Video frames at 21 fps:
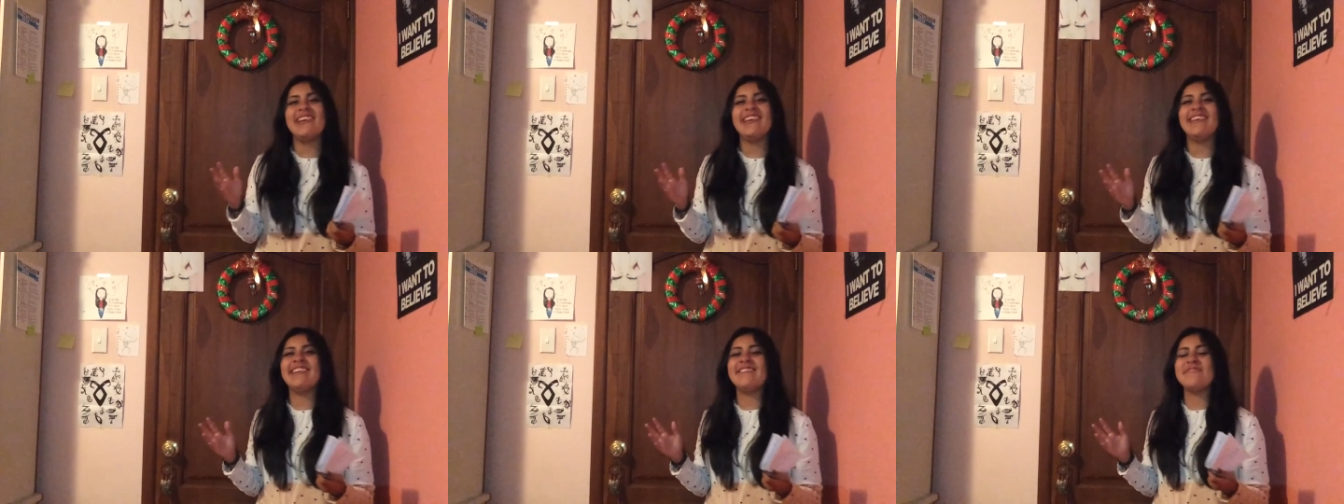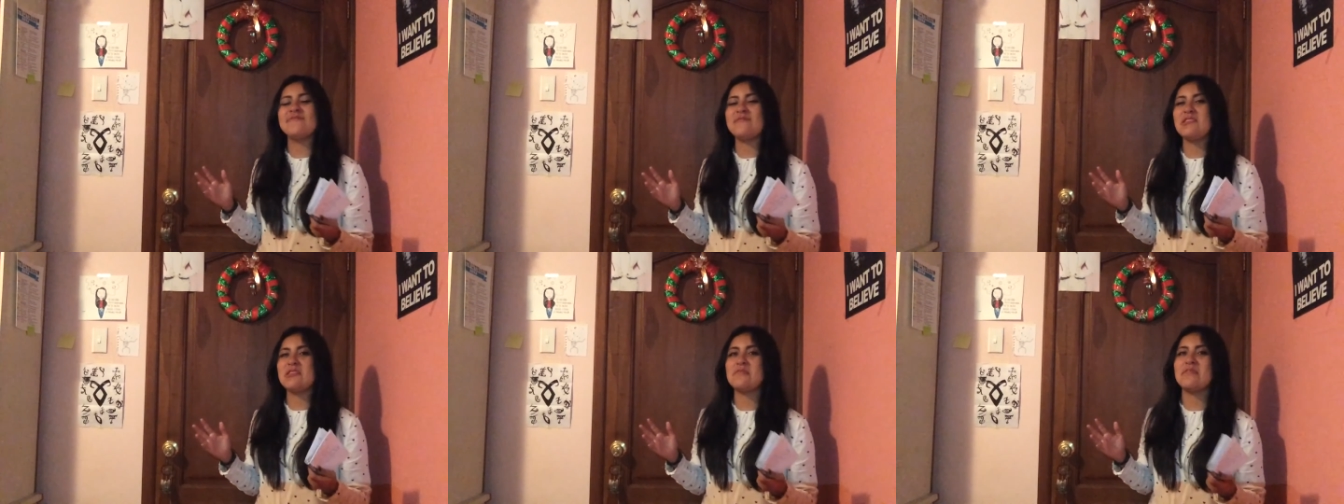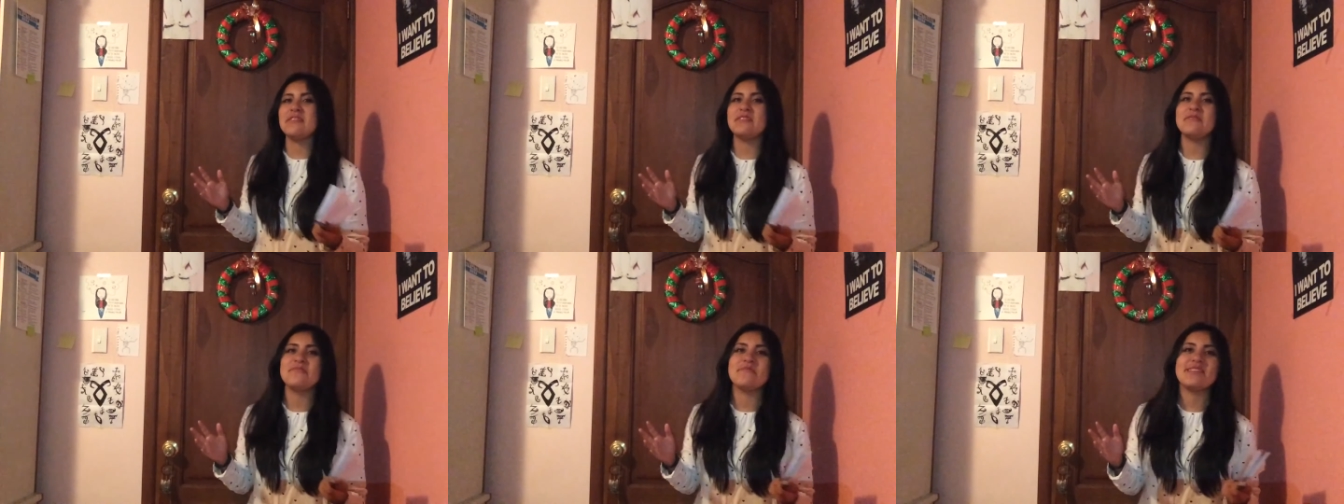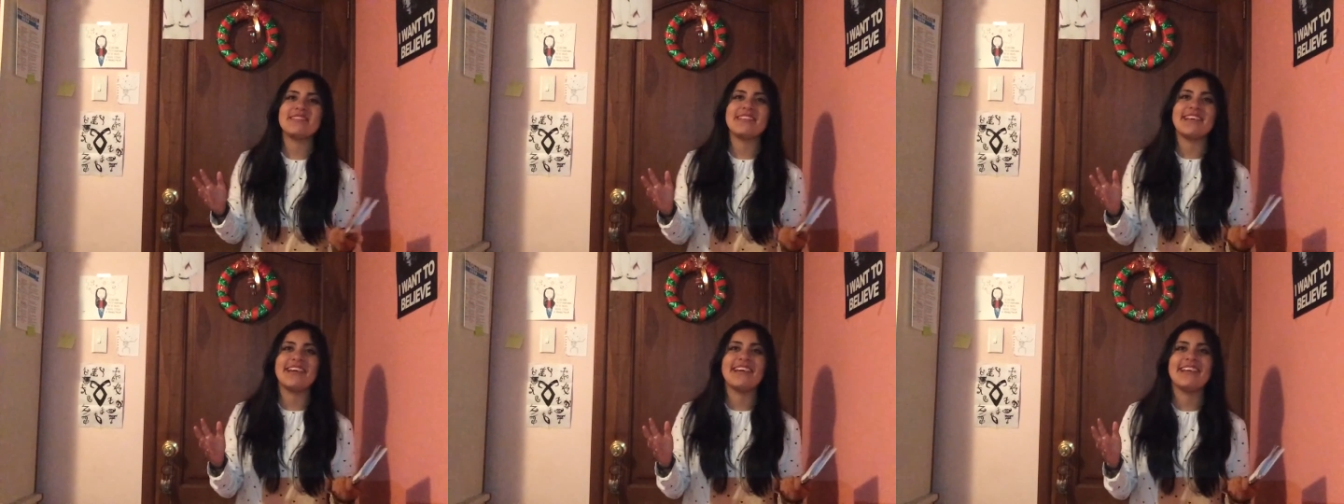mi hermano me
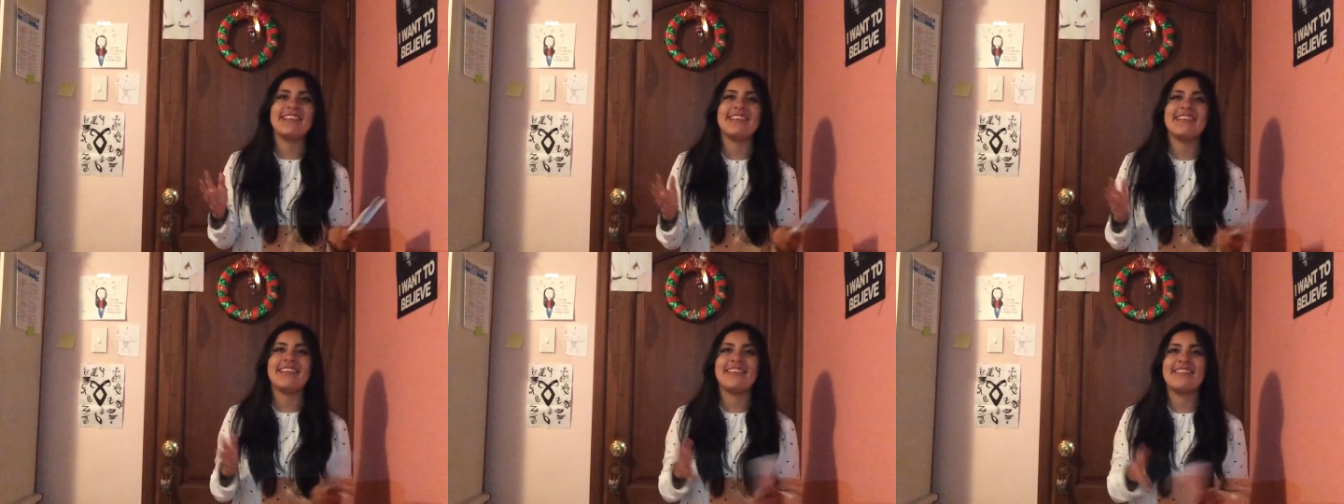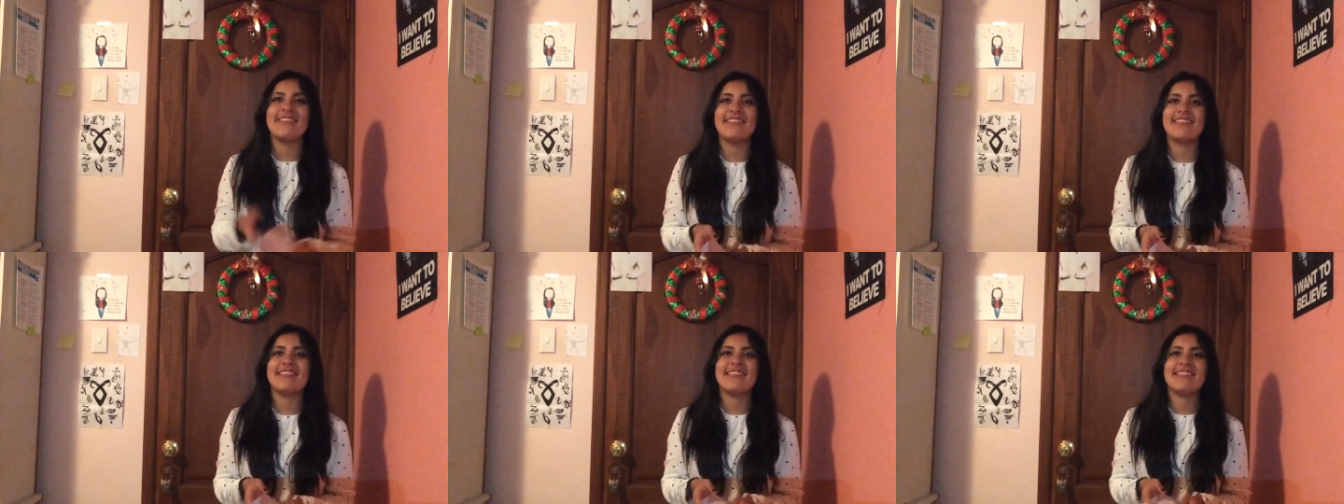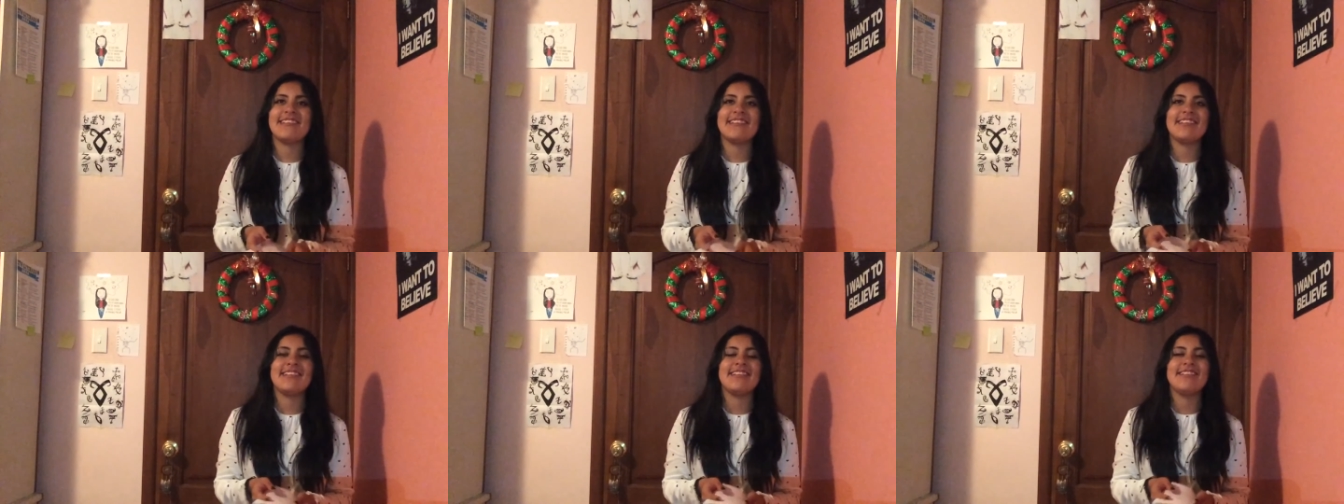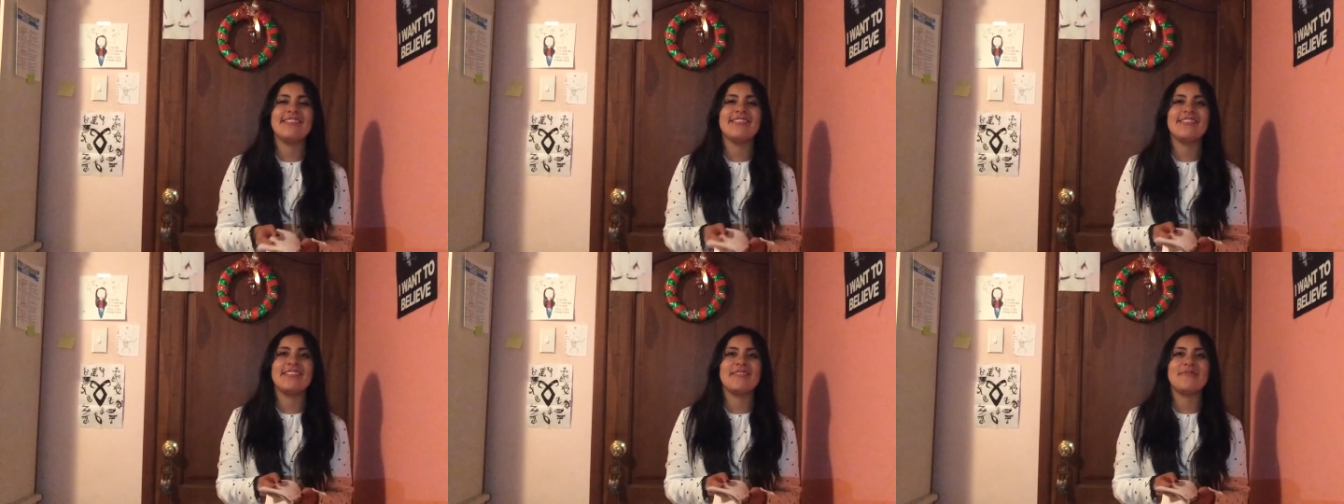está gritando detrás y
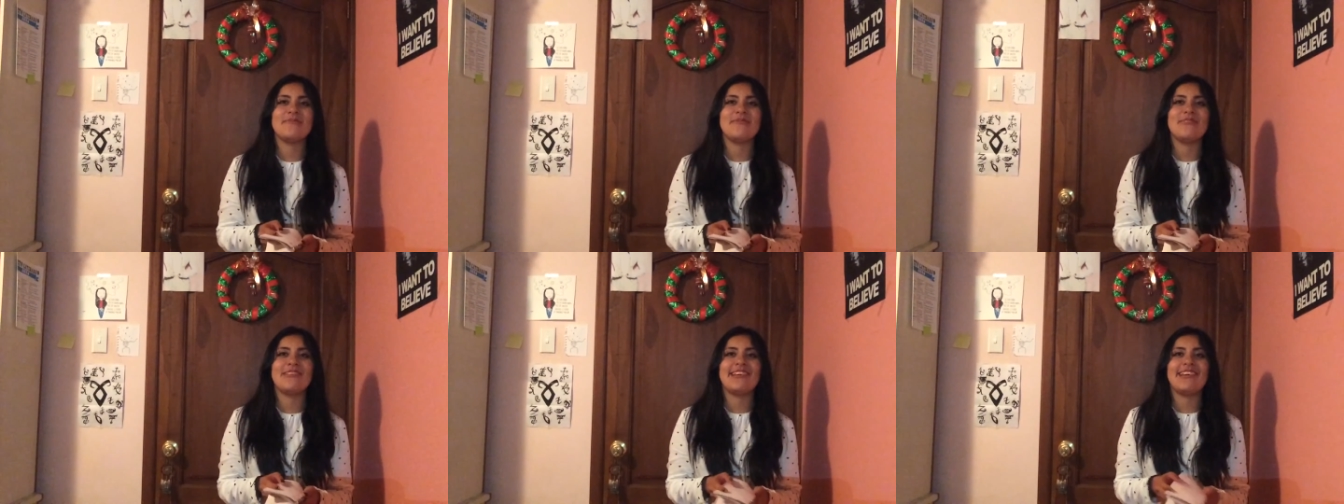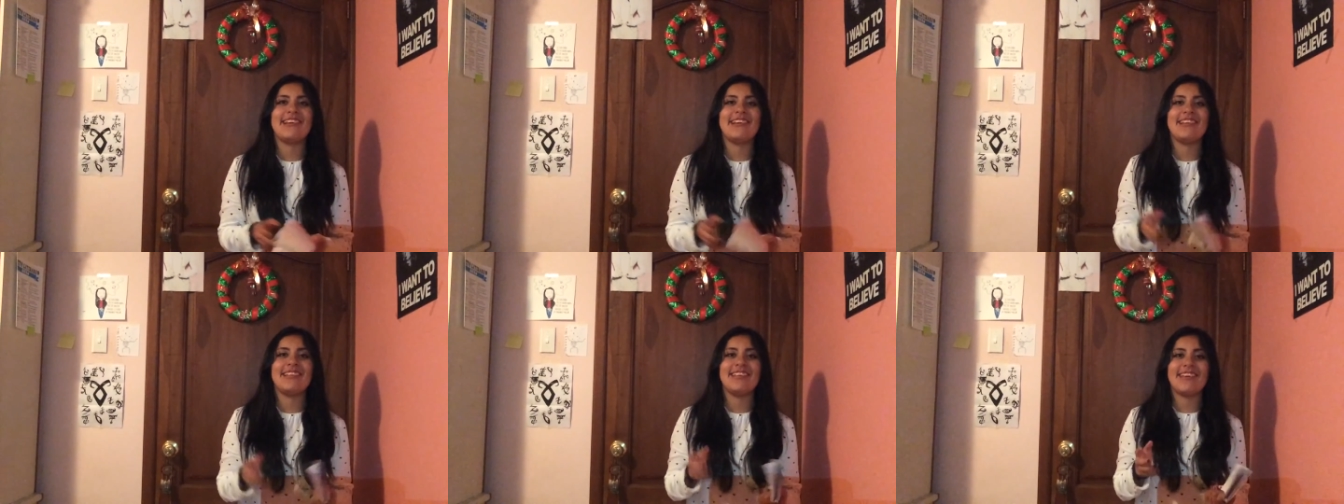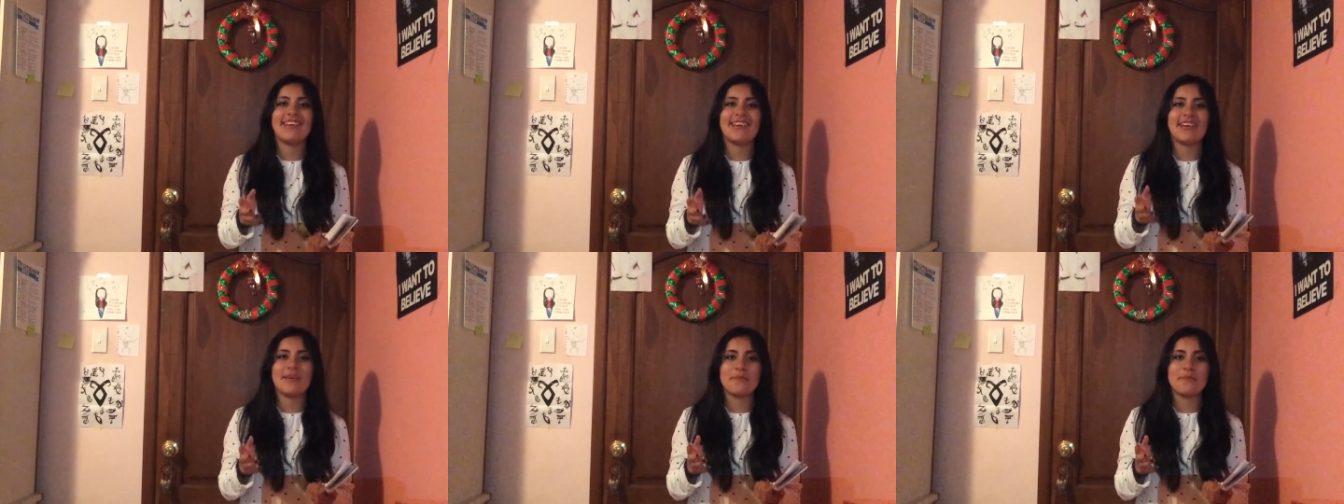no sé por qué le dije que